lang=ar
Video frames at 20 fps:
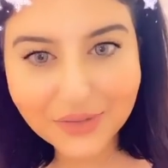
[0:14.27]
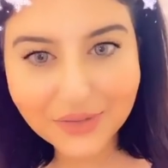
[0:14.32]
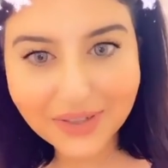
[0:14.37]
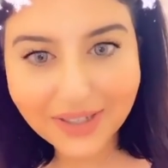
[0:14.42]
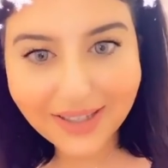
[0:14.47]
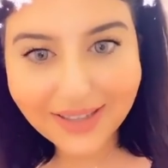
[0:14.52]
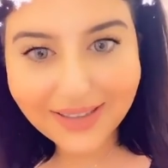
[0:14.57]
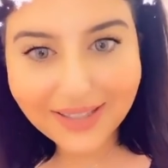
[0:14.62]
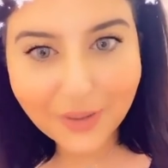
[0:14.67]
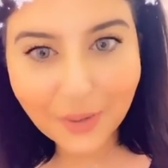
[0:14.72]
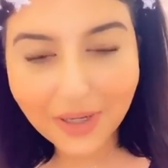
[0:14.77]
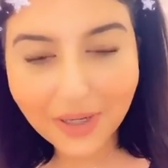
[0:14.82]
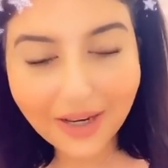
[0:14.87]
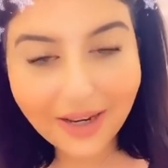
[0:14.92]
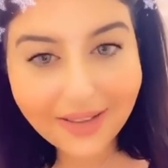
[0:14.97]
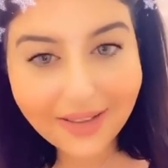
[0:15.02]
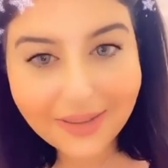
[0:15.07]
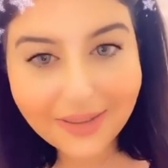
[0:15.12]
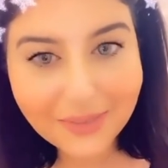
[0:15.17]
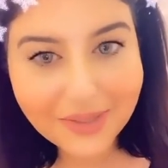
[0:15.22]
ايش في خدي
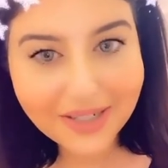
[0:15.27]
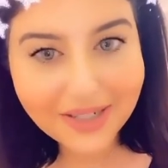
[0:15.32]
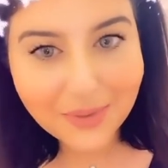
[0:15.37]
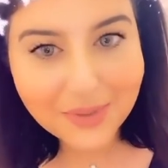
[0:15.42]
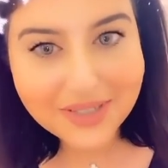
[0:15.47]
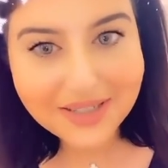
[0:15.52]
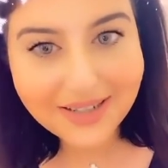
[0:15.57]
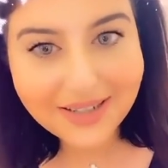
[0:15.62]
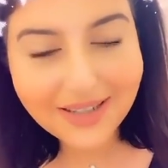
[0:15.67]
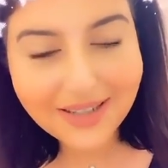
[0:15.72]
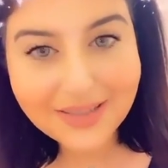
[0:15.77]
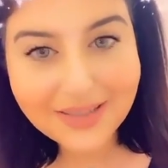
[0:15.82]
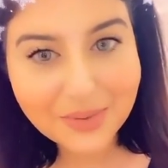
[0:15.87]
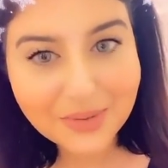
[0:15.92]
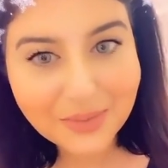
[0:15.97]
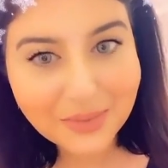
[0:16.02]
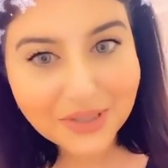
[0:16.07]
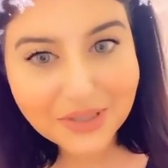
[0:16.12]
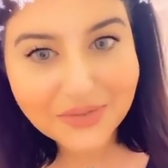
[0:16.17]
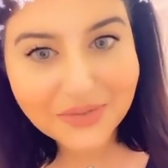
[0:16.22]
والله العظيم ترى وزني
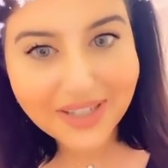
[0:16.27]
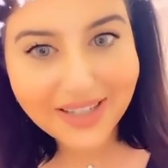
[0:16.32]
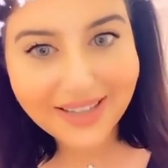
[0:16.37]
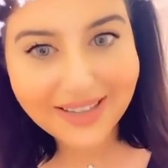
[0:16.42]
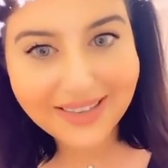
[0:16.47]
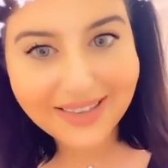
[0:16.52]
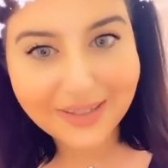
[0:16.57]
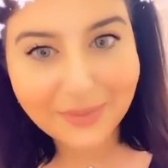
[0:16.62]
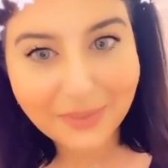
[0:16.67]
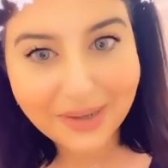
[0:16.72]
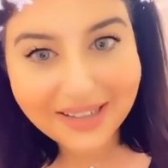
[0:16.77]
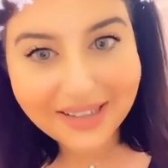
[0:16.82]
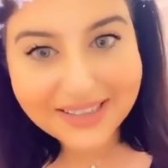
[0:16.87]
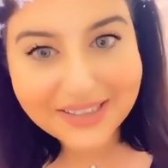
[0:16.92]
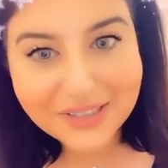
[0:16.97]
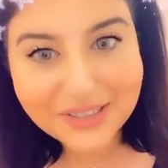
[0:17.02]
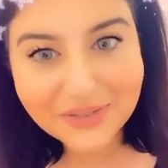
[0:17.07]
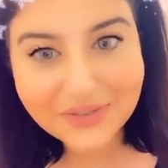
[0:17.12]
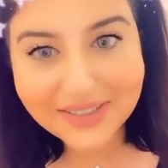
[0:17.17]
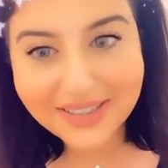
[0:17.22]
نازل بس ما ايش في خدي
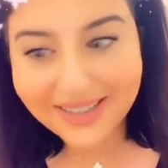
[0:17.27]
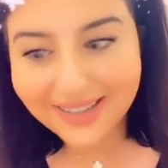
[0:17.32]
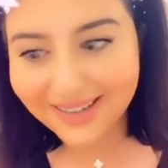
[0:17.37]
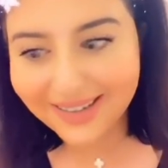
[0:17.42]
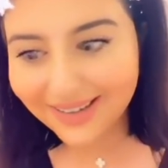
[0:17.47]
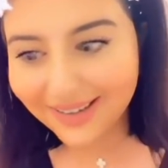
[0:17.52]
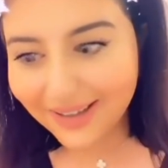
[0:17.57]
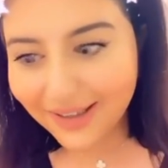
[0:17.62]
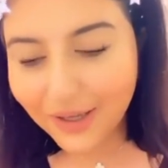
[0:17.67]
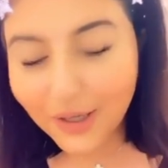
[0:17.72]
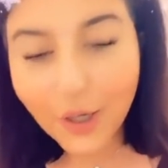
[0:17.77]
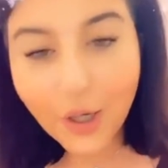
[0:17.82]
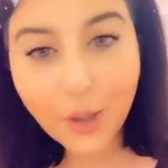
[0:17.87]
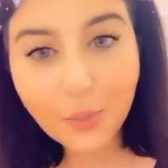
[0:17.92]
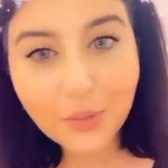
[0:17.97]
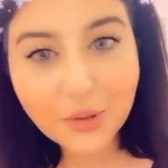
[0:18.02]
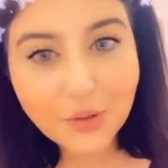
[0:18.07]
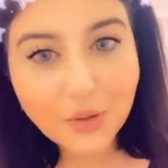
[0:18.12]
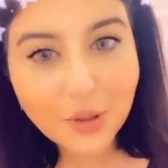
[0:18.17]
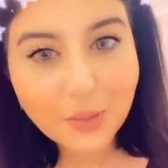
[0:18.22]
ما ادري ايش فيه
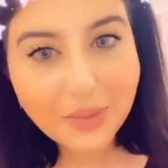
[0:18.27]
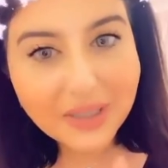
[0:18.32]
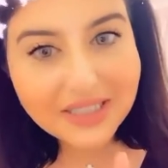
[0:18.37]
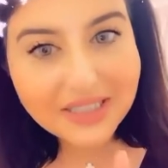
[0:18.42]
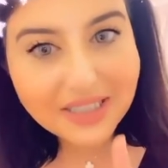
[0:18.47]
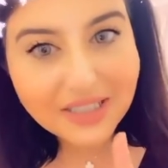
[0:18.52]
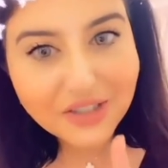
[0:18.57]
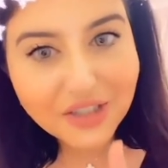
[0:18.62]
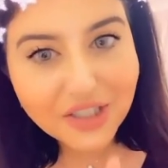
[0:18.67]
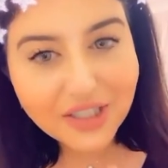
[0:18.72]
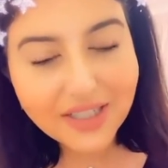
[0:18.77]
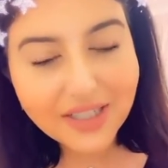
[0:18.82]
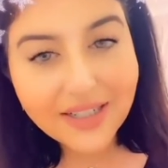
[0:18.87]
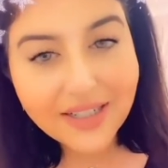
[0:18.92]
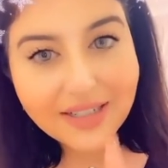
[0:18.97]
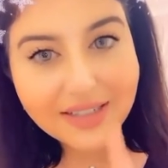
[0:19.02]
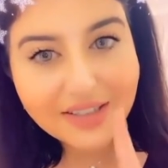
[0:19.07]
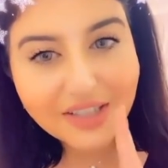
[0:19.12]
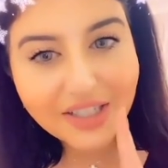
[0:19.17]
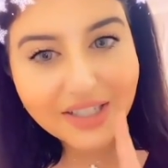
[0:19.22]
امي تقول بس
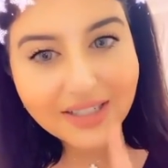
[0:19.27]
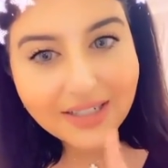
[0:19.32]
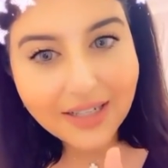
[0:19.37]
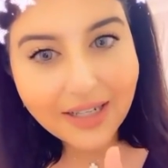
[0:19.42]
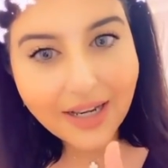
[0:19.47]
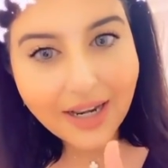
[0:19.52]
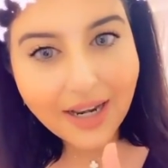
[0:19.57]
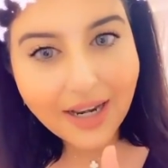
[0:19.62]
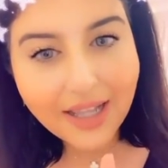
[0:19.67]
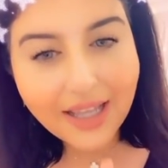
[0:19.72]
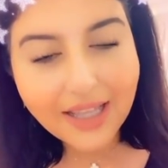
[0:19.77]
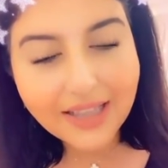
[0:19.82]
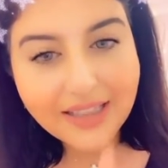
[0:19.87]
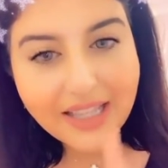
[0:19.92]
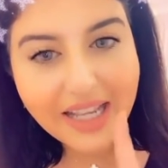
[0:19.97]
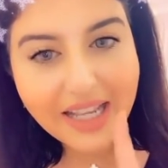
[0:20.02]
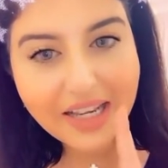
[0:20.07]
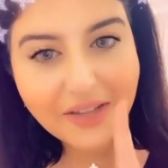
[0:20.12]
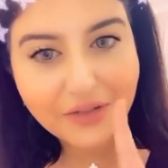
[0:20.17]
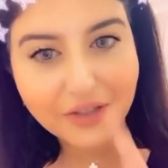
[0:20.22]
تحن تحنين على
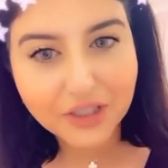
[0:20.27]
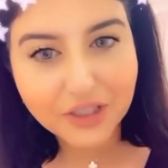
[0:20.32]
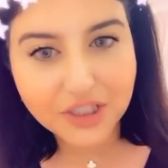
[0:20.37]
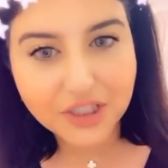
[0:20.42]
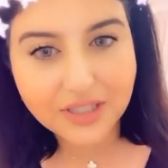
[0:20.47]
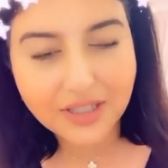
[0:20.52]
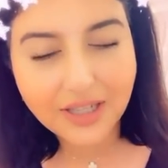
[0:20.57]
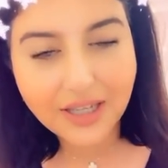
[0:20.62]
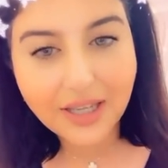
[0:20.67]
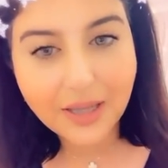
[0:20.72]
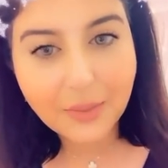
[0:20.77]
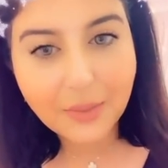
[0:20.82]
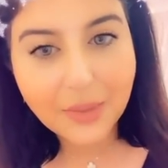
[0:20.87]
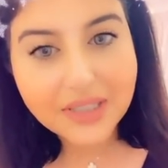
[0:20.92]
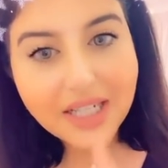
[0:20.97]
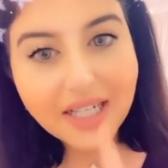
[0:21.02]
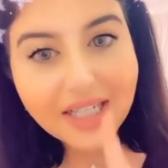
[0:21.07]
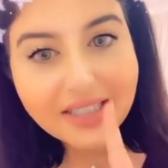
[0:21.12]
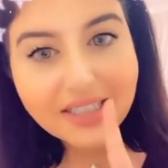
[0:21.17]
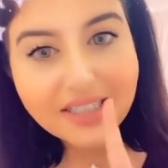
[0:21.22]
الخد لين يفش
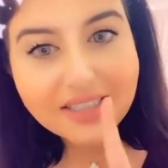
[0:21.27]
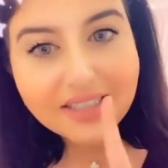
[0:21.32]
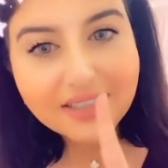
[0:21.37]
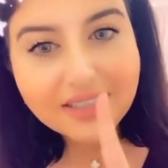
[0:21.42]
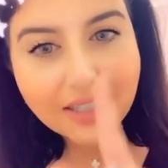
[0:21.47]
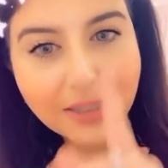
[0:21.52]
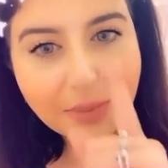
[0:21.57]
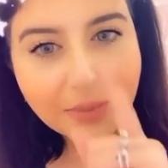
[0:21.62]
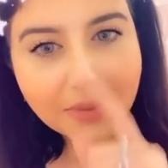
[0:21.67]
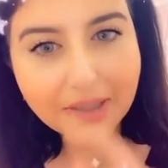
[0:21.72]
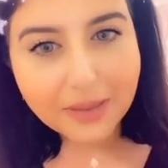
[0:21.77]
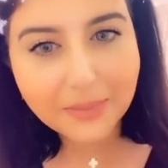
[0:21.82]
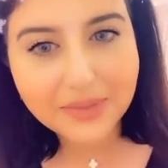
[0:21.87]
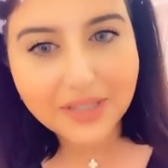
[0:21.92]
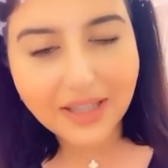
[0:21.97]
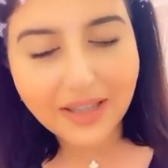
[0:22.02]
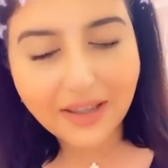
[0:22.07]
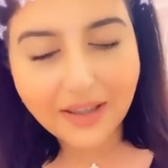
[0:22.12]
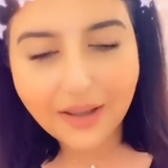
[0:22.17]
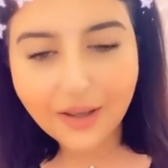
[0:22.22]
بعدين راح تحسين
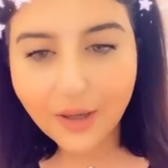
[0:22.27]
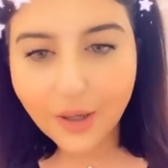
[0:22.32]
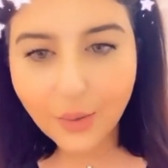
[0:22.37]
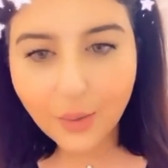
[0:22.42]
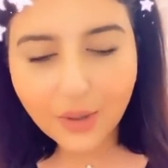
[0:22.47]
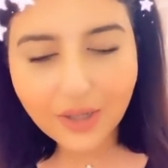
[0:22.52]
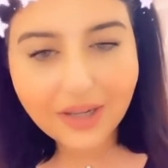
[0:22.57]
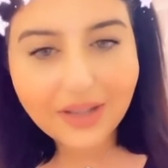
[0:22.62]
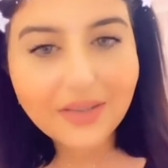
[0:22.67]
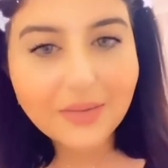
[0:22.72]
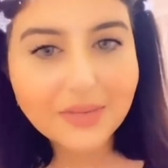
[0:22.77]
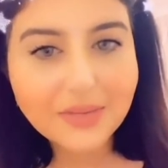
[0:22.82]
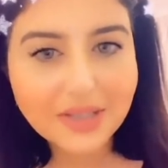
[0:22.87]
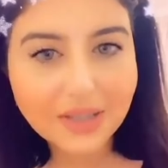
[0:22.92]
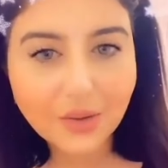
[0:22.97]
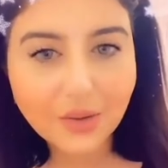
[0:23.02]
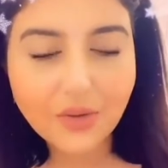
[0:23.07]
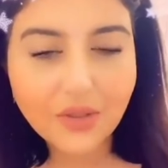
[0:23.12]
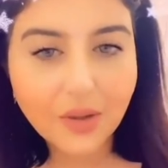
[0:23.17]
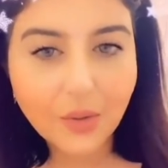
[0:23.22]
بقيمته والله العظيم
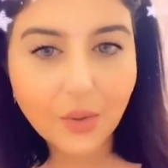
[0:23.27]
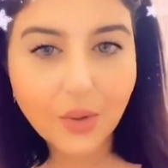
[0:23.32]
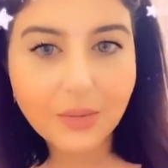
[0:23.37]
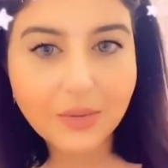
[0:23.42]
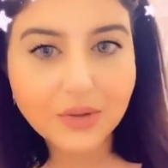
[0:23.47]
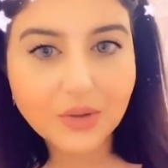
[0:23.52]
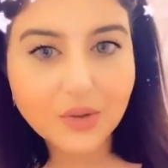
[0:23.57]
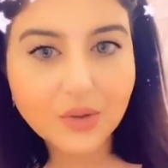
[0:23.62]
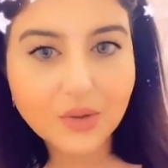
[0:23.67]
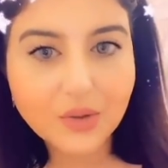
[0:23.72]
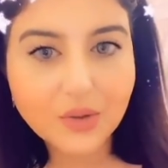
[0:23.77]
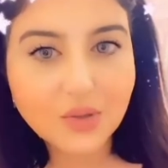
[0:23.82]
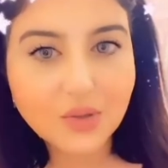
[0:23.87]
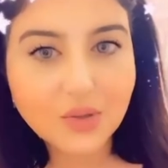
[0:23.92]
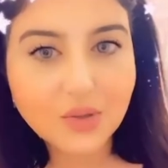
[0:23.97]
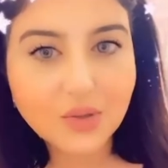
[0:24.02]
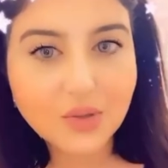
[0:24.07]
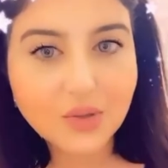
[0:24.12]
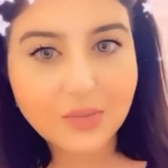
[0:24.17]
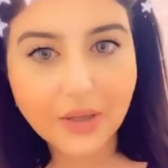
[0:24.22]
صدقوني ذا الوهمه
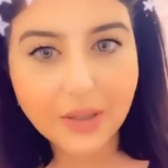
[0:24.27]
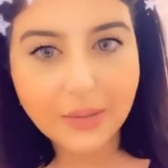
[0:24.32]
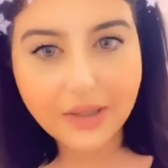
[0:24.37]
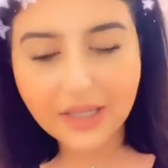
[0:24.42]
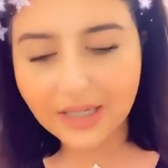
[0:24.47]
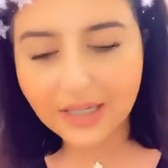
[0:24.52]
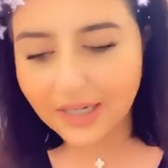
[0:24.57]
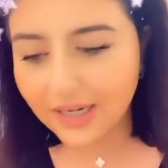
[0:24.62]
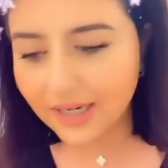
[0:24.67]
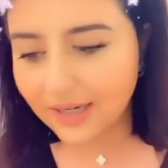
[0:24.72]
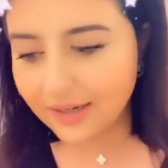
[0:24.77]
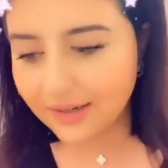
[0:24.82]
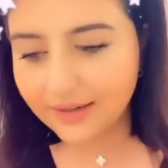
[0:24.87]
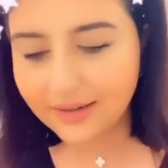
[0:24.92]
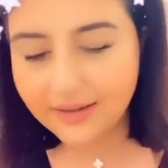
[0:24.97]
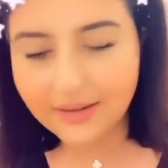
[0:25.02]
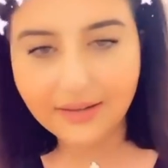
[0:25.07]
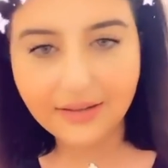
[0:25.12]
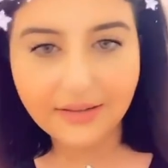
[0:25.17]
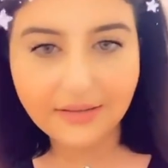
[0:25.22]
ما يبين
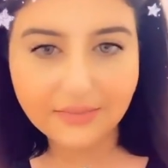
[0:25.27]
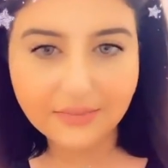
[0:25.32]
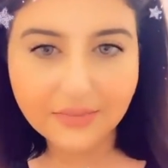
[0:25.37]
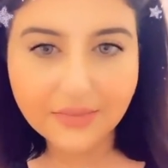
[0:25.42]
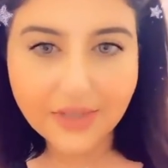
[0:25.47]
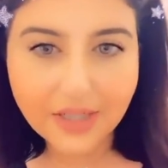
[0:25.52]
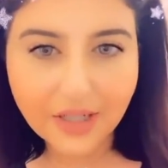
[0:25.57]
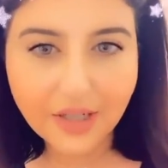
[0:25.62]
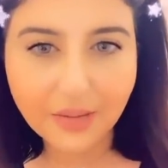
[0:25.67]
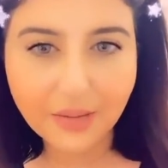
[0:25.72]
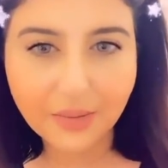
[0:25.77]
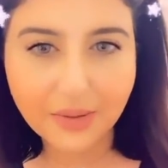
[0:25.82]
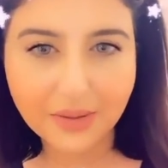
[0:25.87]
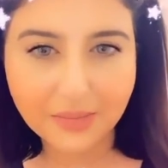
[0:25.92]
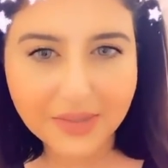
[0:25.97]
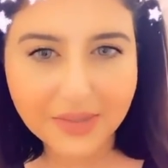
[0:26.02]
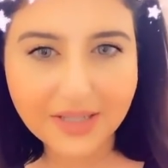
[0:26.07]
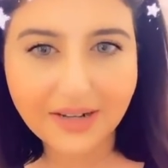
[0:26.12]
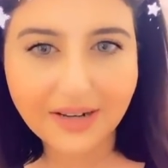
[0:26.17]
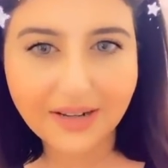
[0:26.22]
عليه
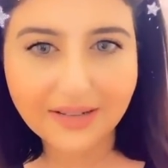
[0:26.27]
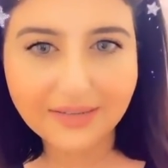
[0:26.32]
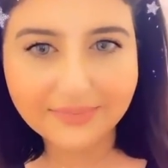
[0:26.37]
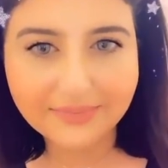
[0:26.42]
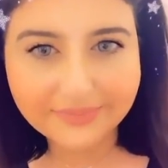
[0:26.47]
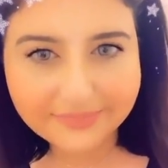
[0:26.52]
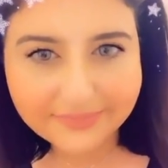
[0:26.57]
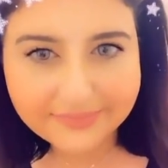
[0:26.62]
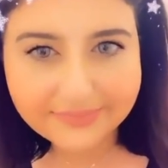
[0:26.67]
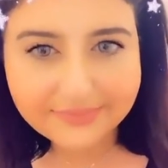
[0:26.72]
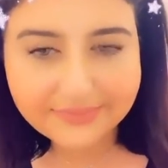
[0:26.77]
الكبر بسرعه